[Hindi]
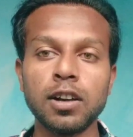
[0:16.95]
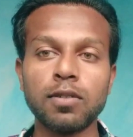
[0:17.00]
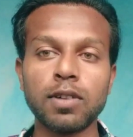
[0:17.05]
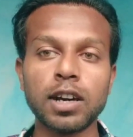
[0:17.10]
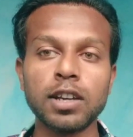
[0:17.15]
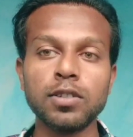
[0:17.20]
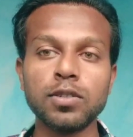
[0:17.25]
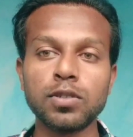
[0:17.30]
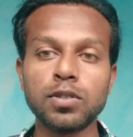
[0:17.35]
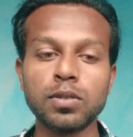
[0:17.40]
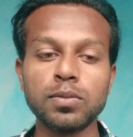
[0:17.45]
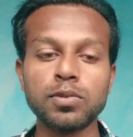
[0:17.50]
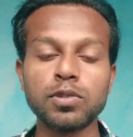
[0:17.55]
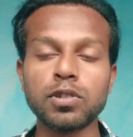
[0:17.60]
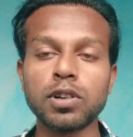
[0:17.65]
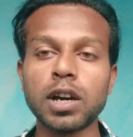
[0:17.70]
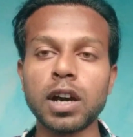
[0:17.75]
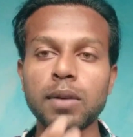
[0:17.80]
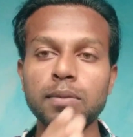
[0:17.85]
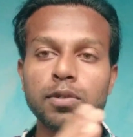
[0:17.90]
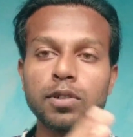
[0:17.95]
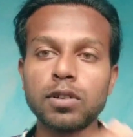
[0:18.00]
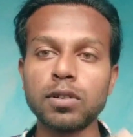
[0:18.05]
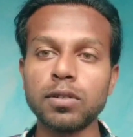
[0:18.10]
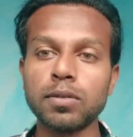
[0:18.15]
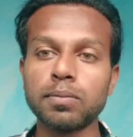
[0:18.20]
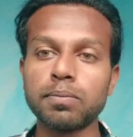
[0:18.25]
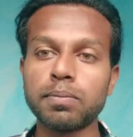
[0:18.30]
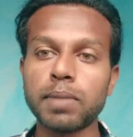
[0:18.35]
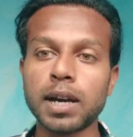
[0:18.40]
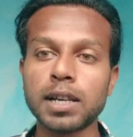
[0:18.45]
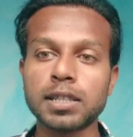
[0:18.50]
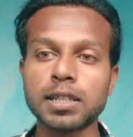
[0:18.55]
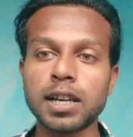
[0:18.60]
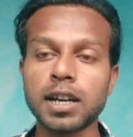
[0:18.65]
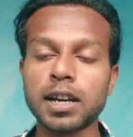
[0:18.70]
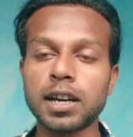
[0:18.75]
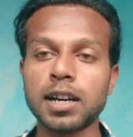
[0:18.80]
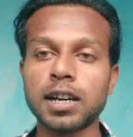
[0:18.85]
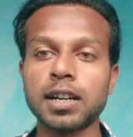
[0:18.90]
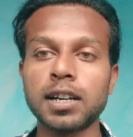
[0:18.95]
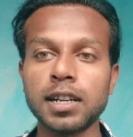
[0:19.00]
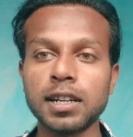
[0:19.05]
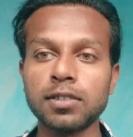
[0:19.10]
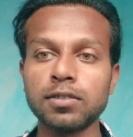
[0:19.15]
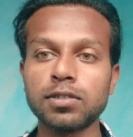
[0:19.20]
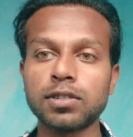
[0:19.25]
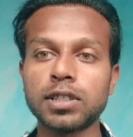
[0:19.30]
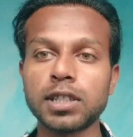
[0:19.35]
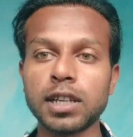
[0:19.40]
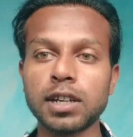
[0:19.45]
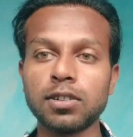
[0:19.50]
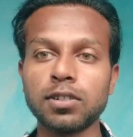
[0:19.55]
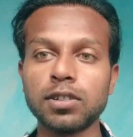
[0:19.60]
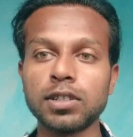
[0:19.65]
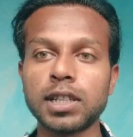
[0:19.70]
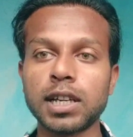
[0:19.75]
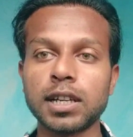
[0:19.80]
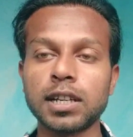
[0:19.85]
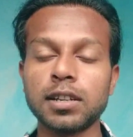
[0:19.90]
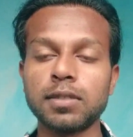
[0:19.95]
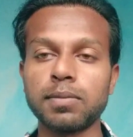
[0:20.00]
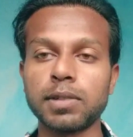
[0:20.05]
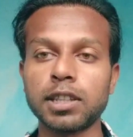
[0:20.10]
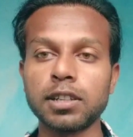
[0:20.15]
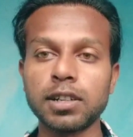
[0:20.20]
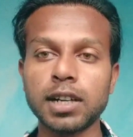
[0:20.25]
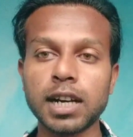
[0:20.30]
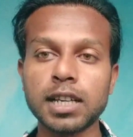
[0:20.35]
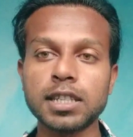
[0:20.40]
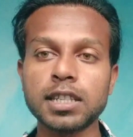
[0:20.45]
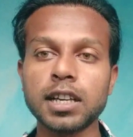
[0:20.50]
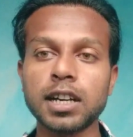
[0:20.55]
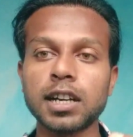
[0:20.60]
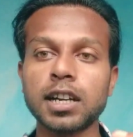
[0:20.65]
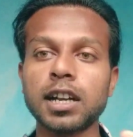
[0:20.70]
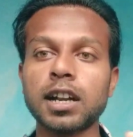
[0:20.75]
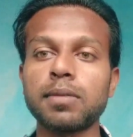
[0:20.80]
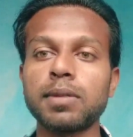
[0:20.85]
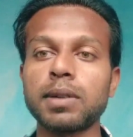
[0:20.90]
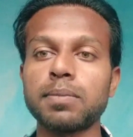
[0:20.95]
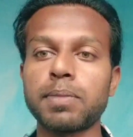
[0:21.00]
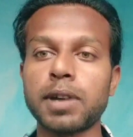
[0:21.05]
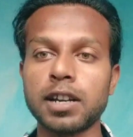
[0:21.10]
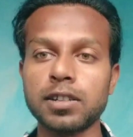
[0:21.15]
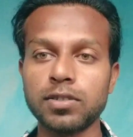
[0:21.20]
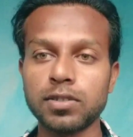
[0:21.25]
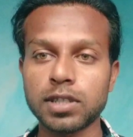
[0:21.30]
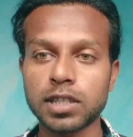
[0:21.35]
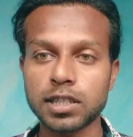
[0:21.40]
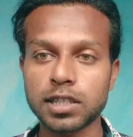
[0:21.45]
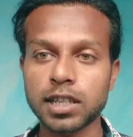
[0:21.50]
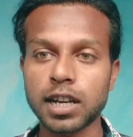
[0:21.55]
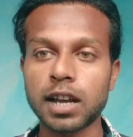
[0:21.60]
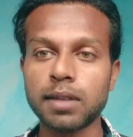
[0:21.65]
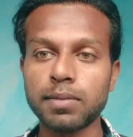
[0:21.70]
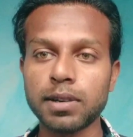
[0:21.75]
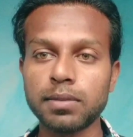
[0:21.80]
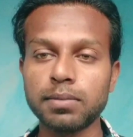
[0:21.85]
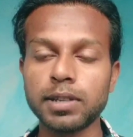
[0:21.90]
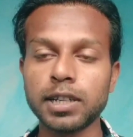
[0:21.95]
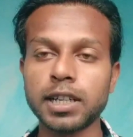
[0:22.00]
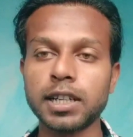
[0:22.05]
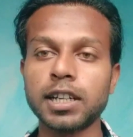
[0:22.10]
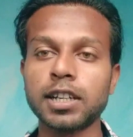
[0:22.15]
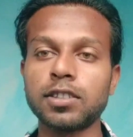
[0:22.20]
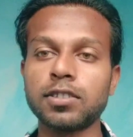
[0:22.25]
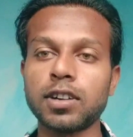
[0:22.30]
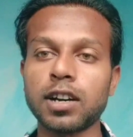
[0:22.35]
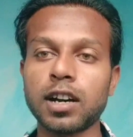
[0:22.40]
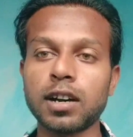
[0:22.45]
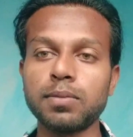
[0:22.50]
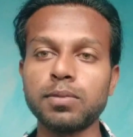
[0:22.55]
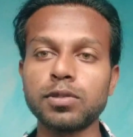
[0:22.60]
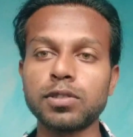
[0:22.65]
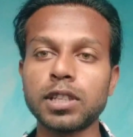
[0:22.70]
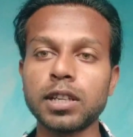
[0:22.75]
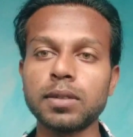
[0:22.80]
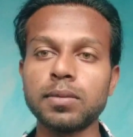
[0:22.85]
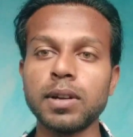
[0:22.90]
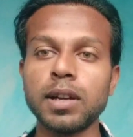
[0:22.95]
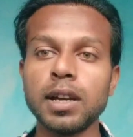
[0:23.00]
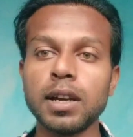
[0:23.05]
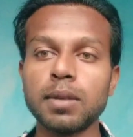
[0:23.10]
वह यूट्यूब जो है आपको पैसा अर्निंग उससे हो जाएगी मतलब गाइज अगर आपके पांच सब्सक्राइबर भी है ना तो आप उसे